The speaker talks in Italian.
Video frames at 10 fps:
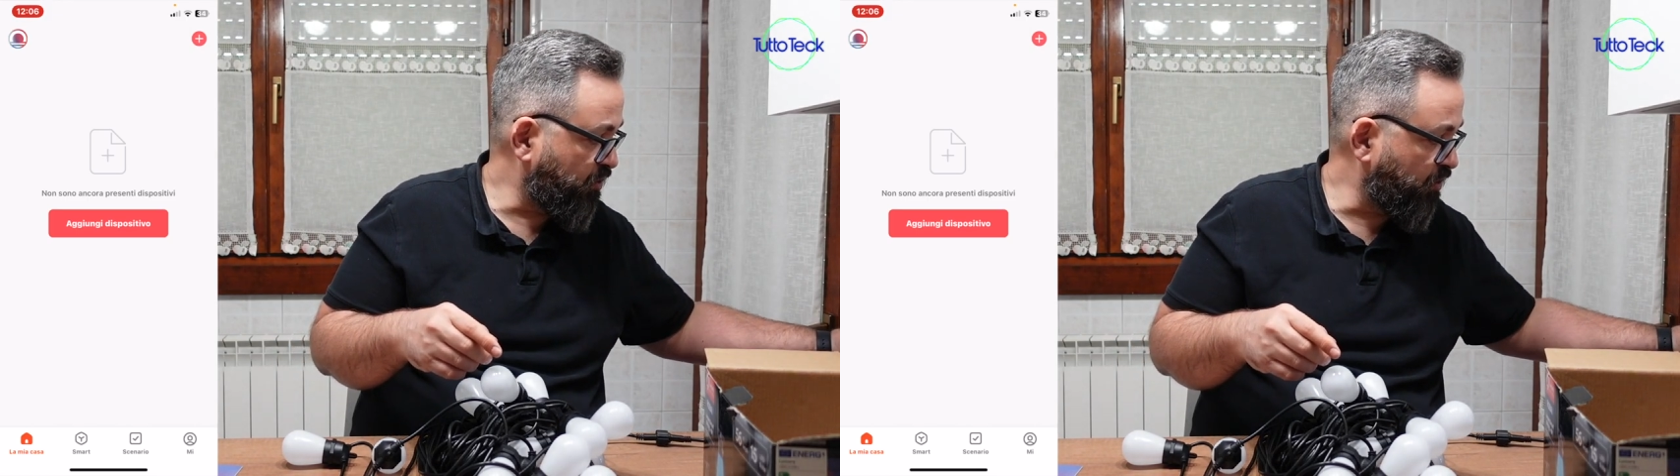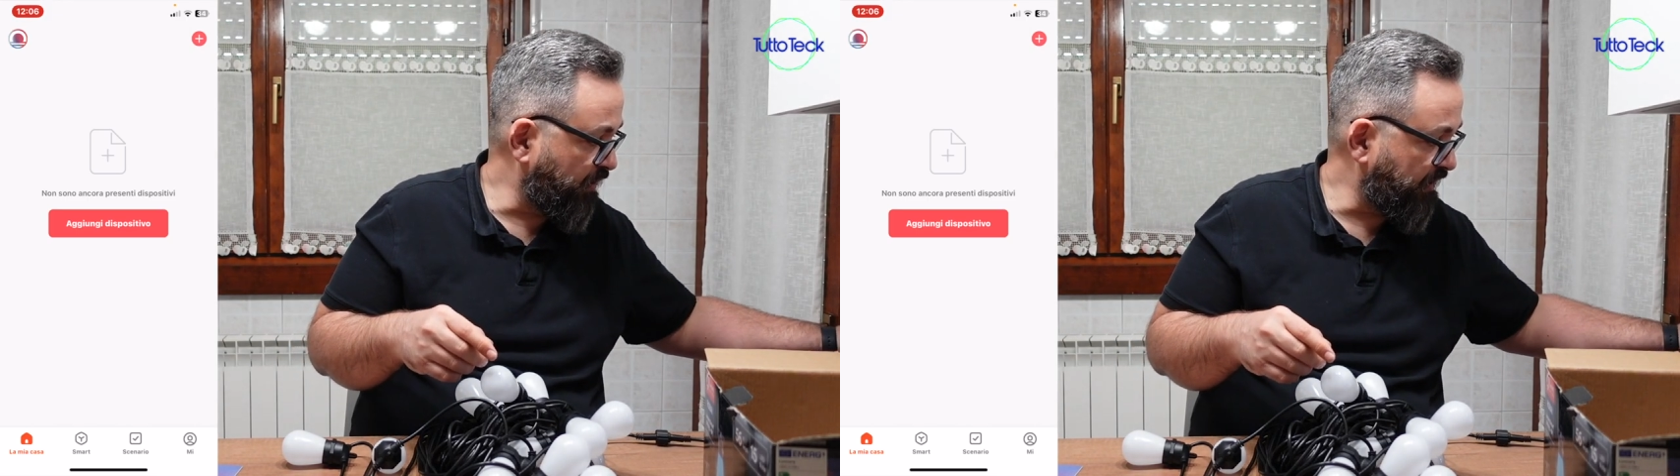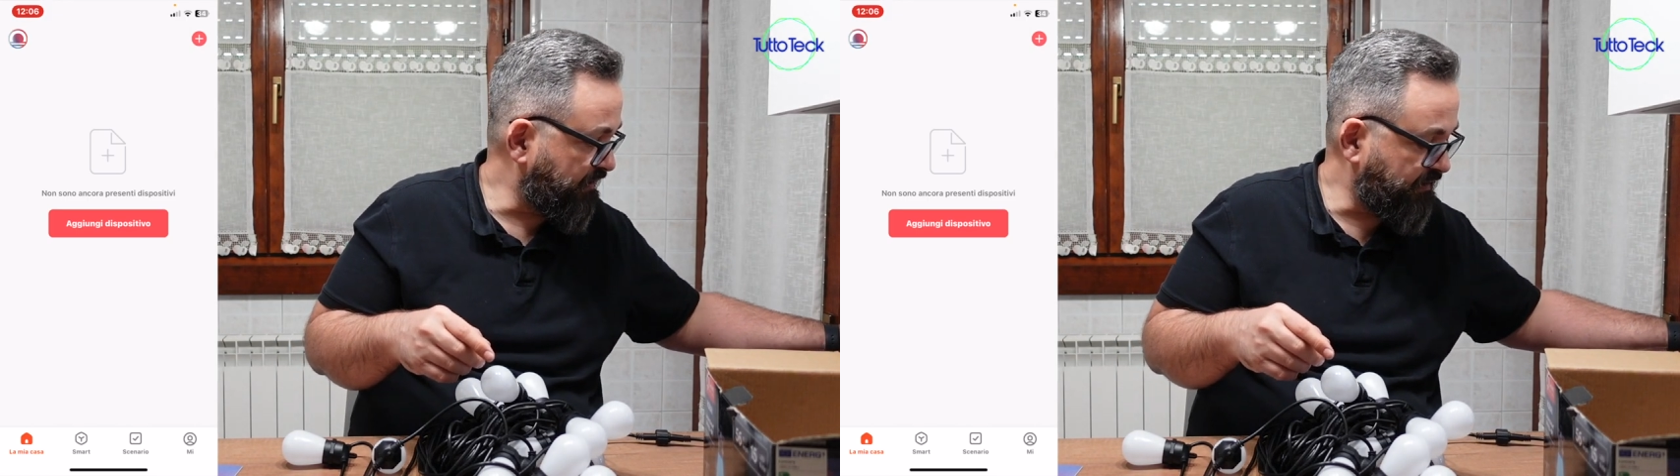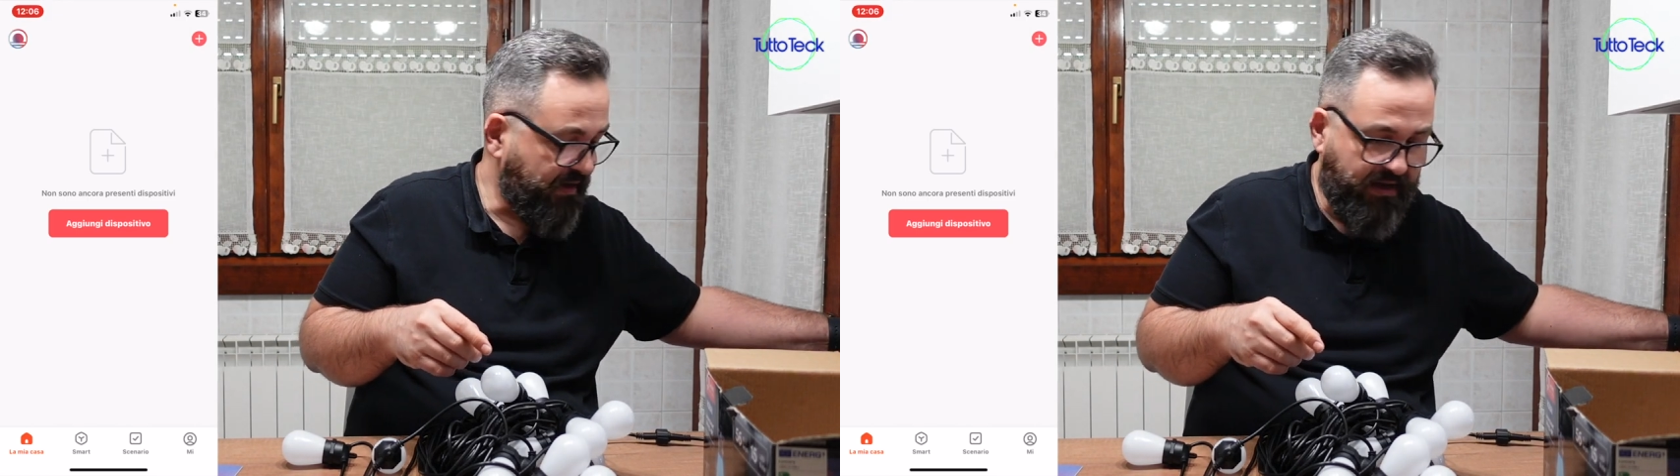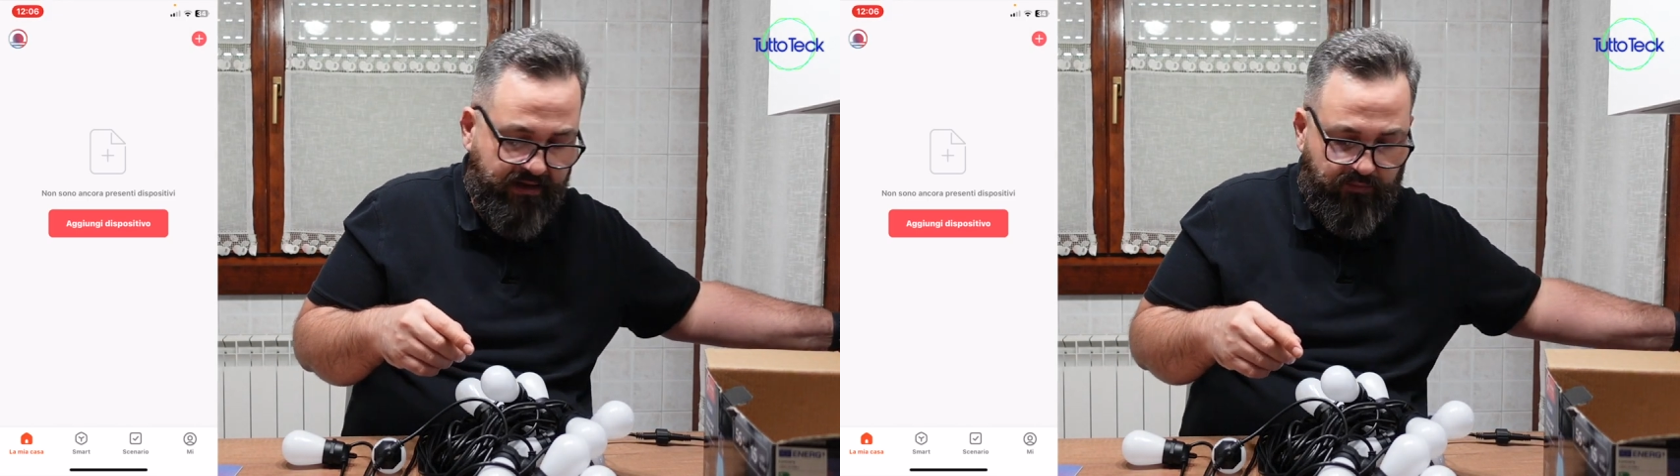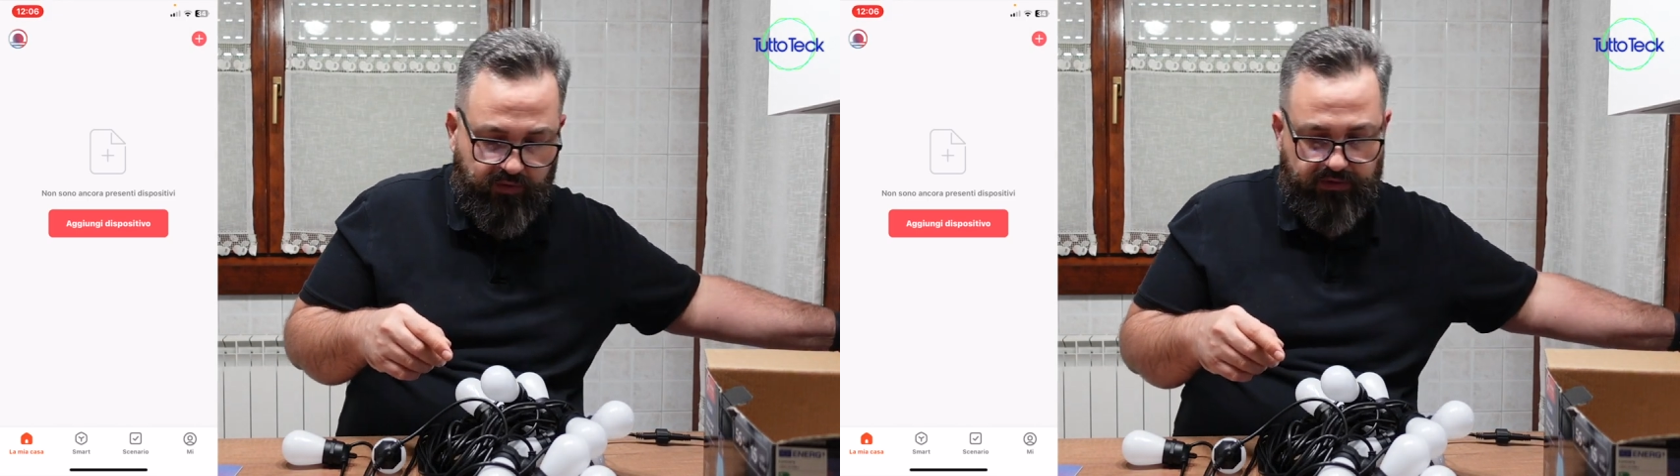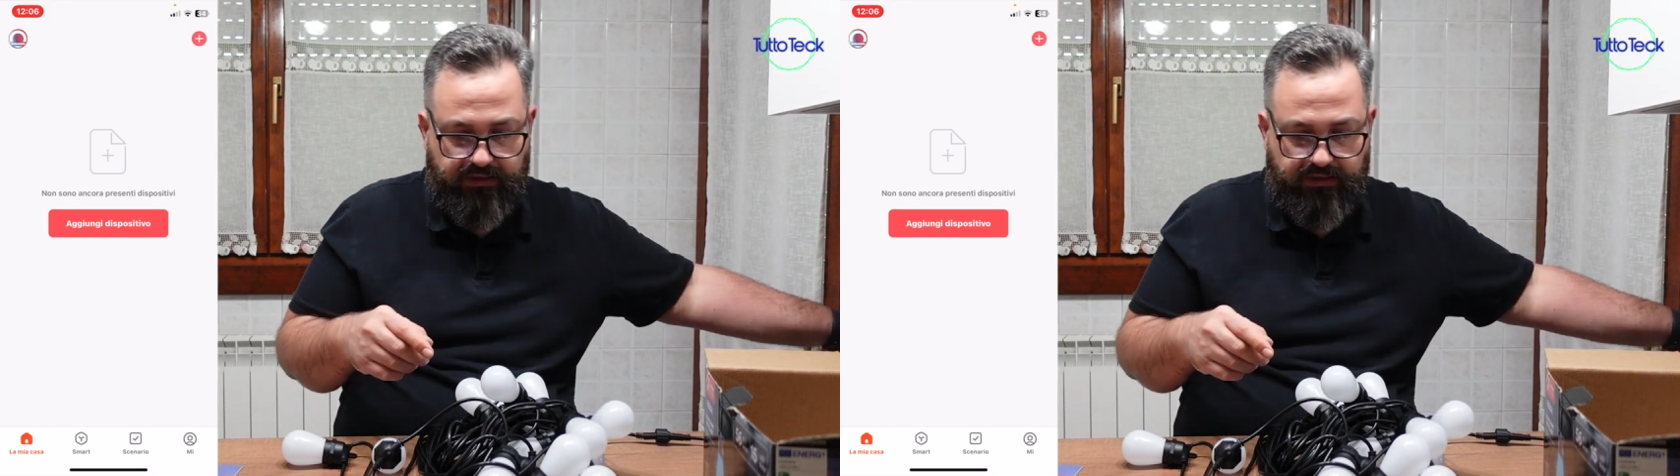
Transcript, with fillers: connettiamo